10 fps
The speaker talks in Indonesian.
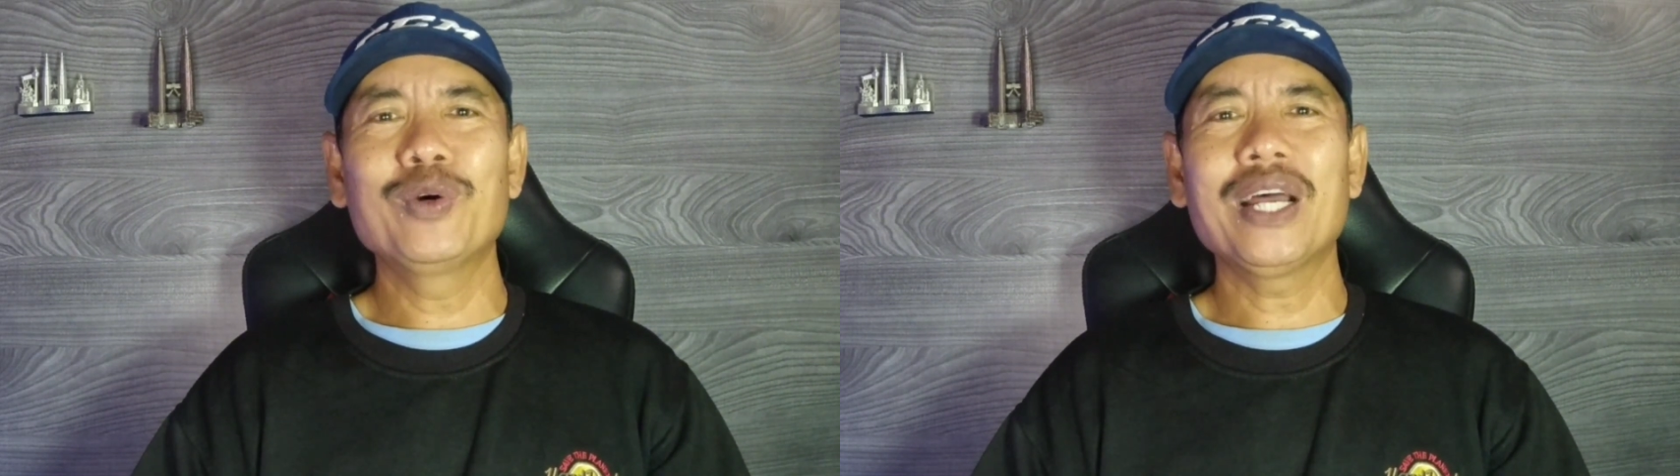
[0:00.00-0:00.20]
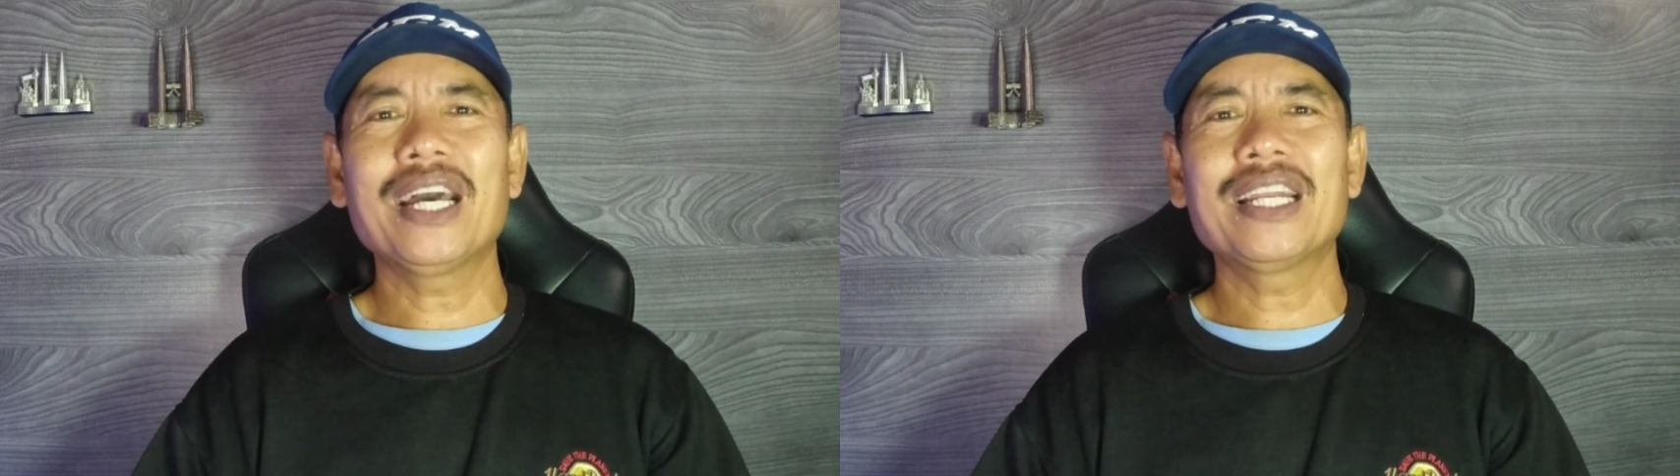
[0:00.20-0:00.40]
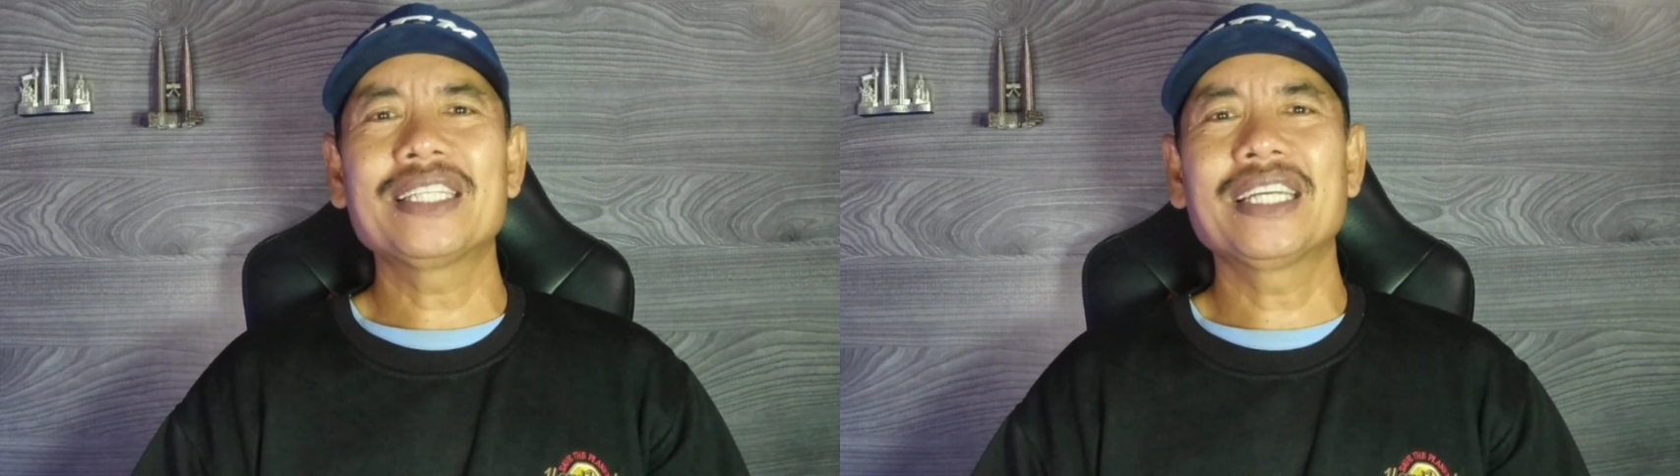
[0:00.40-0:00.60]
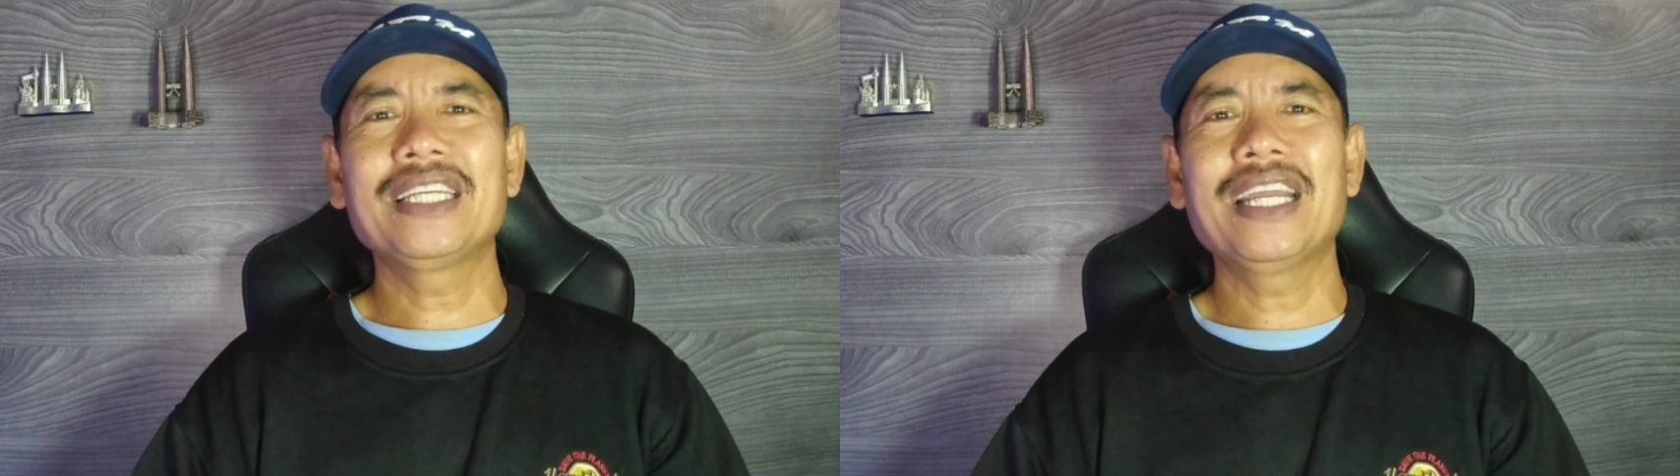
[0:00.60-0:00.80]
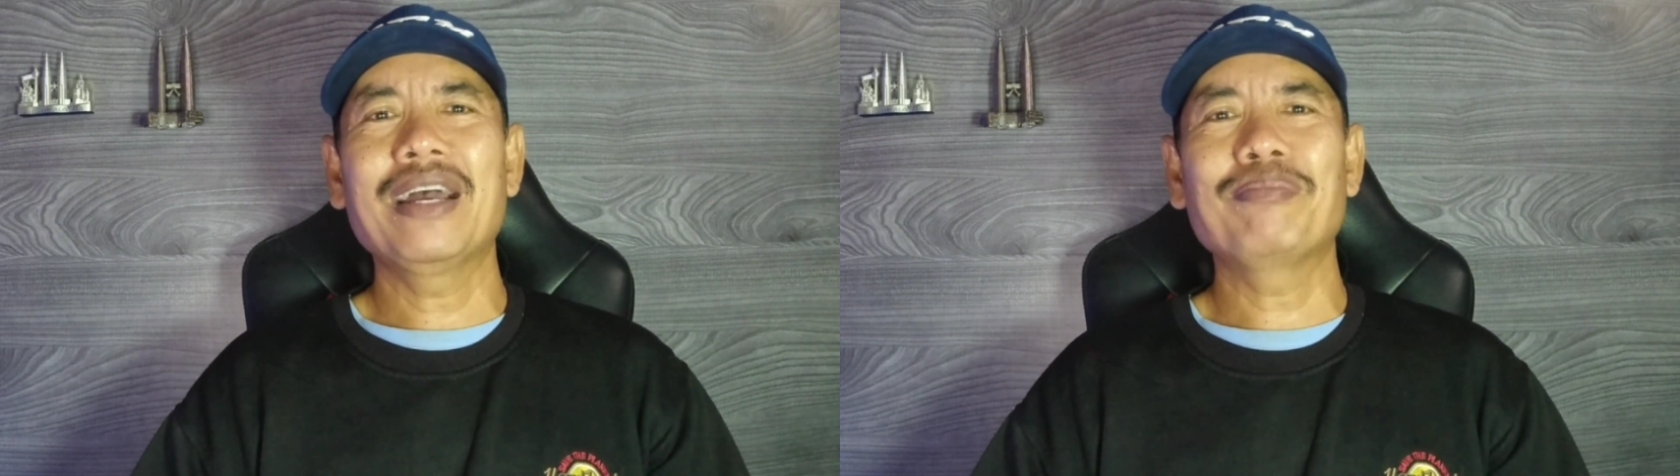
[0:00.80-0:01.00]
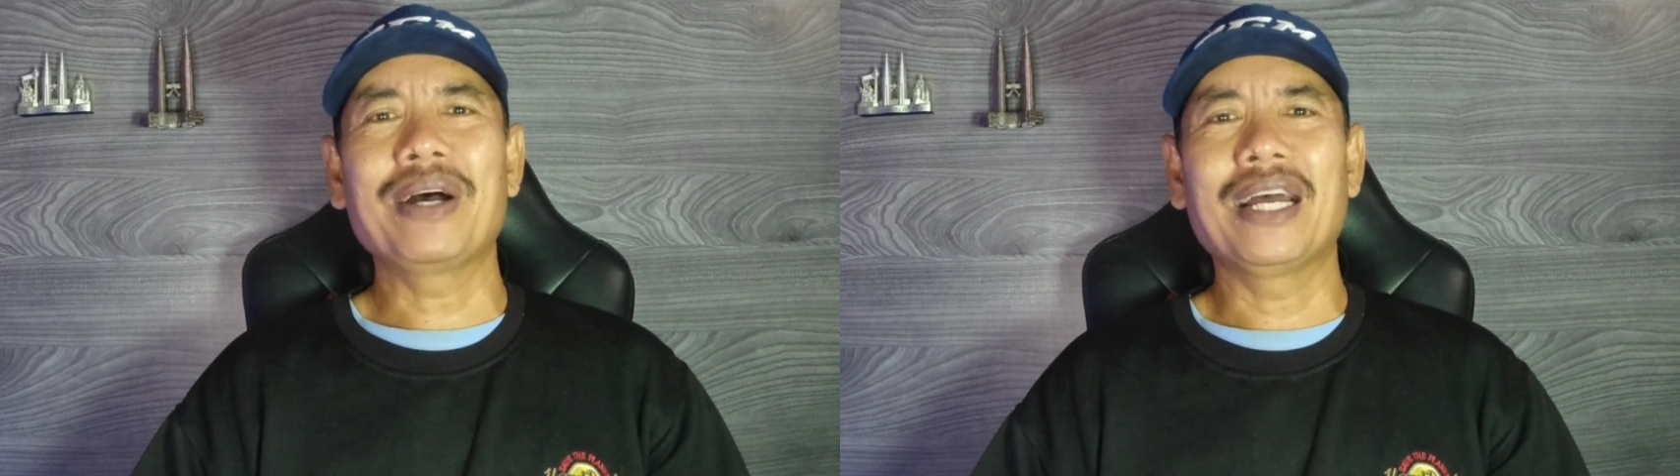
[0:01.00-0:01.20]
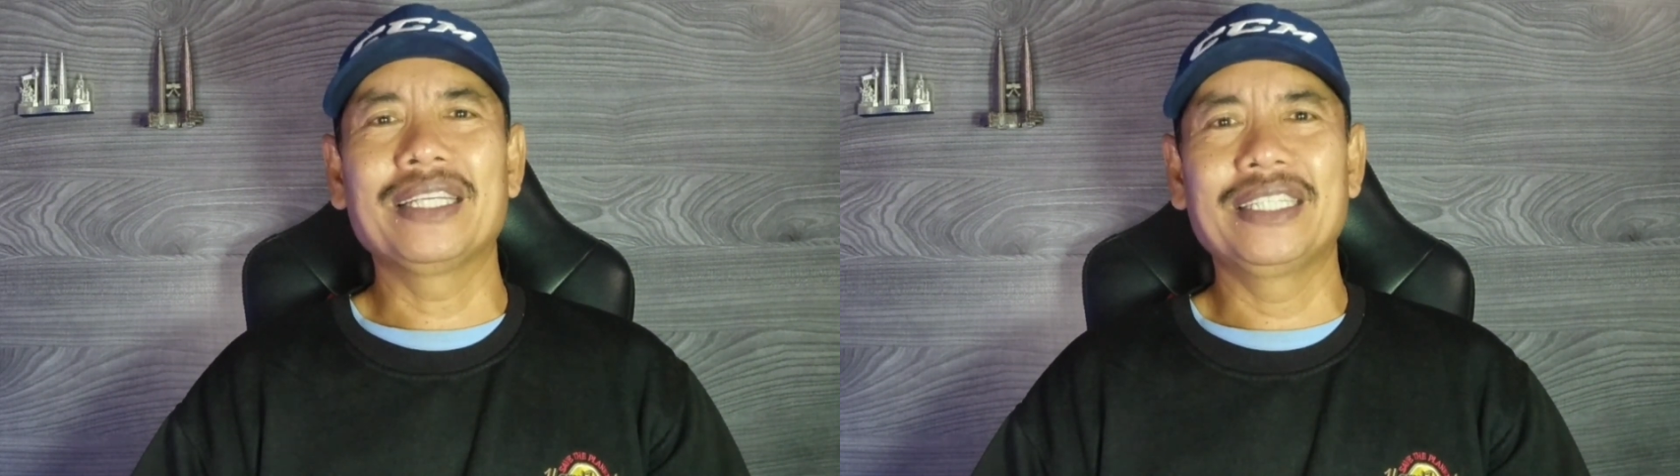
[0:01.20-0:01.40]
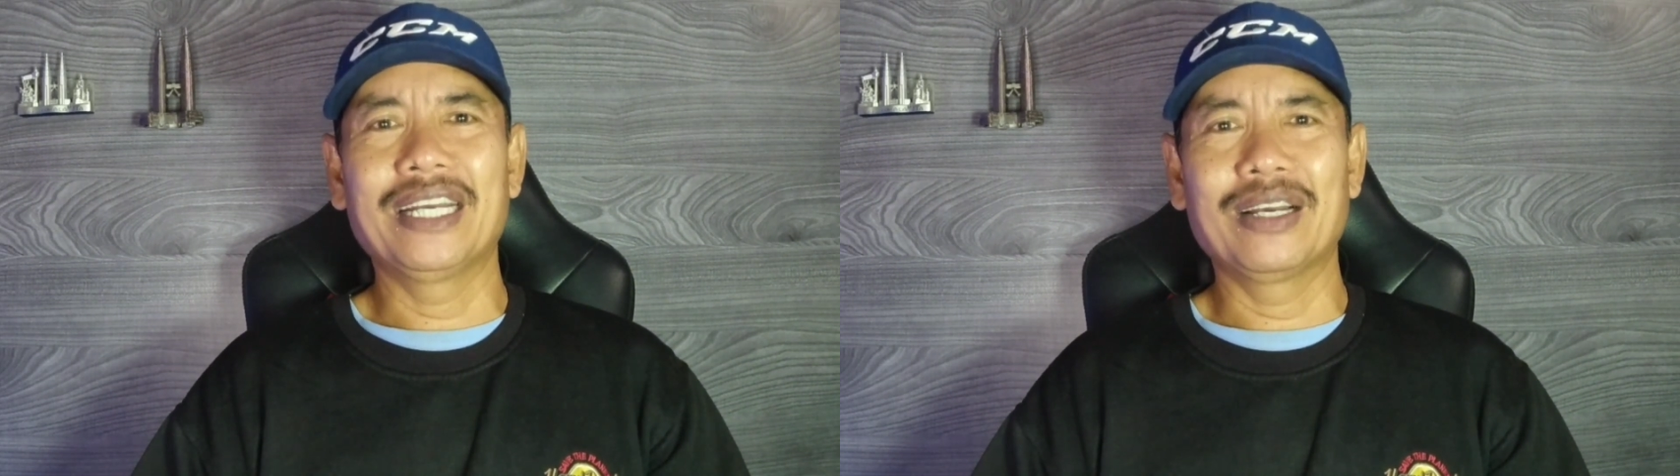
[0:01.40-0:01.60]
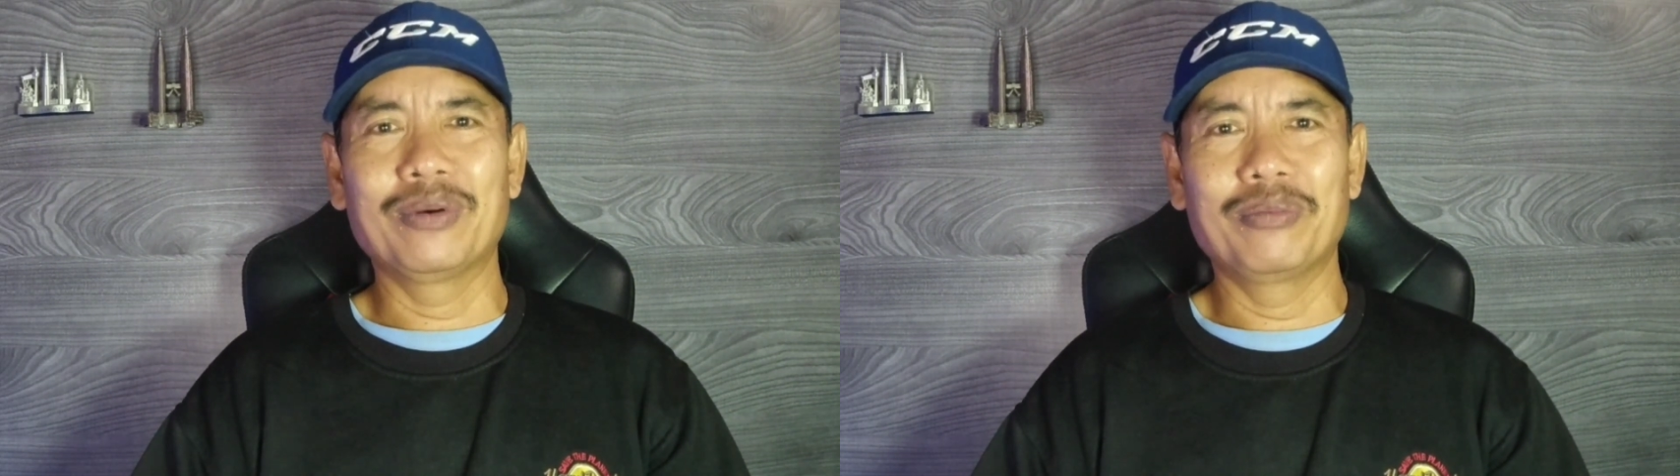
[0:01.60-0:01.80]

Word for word: dimurahkan rezekinya panjang